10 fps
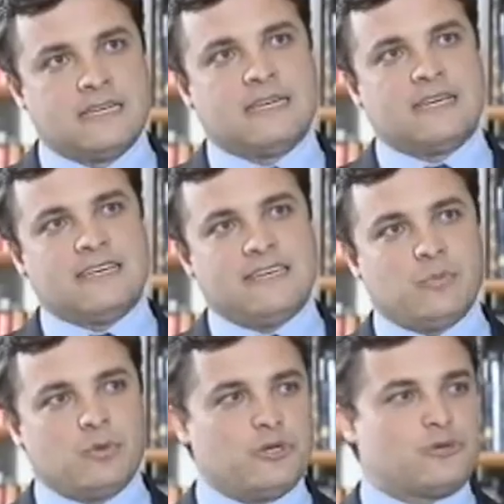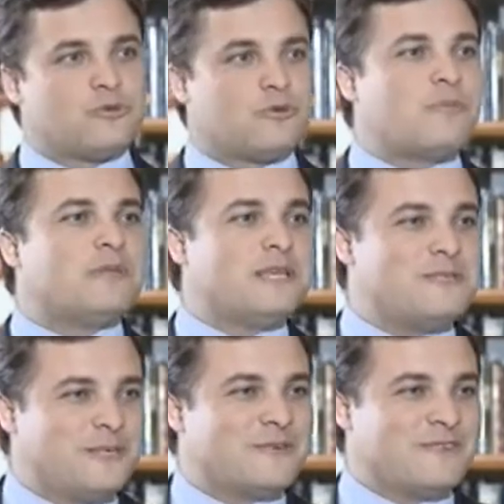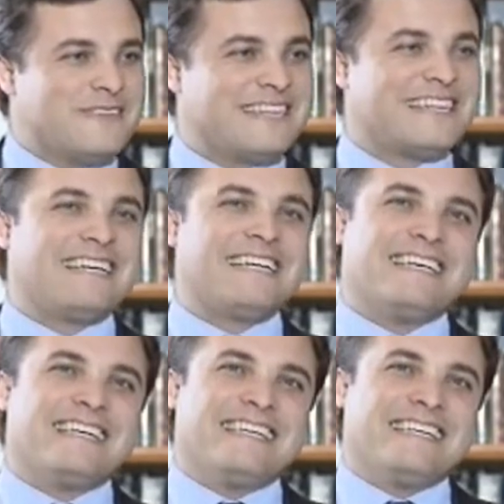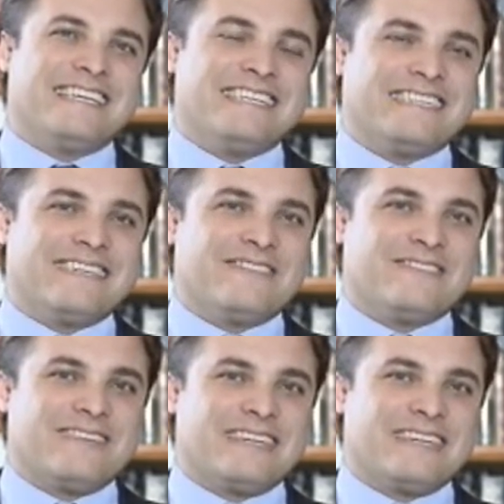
ele conta aqui detalhes do primeiro livro que publicou.